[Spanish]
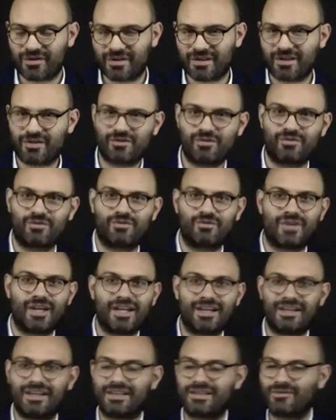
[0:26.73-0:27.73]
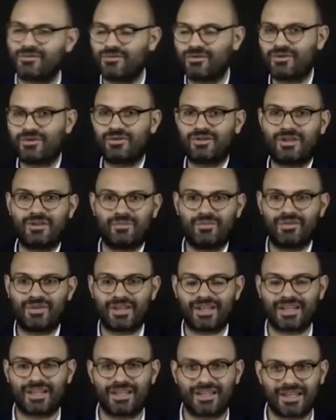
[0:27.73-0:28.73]
estructurales u otro tipo
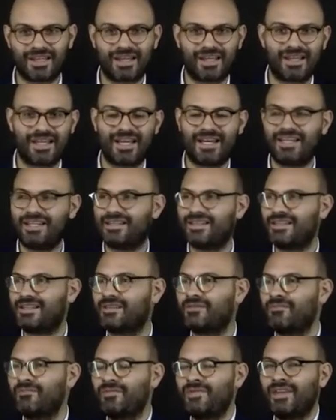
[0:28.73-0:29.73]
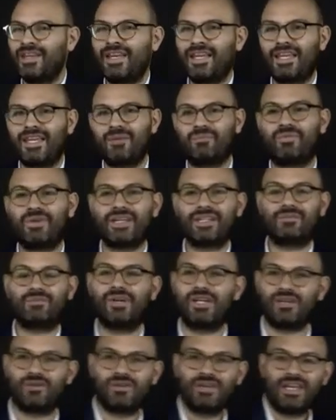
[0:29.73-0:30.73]
de, de análisis. Y pues
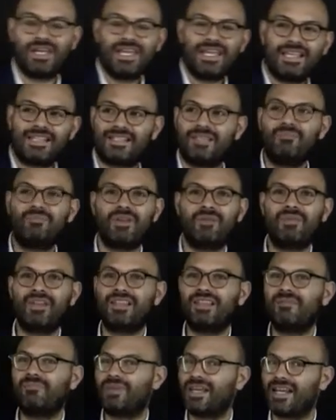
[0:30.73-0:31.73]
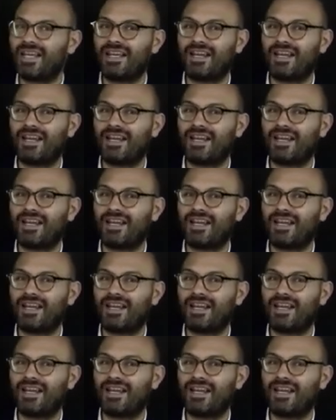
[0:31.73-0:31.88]
bueno, Simplemente para ir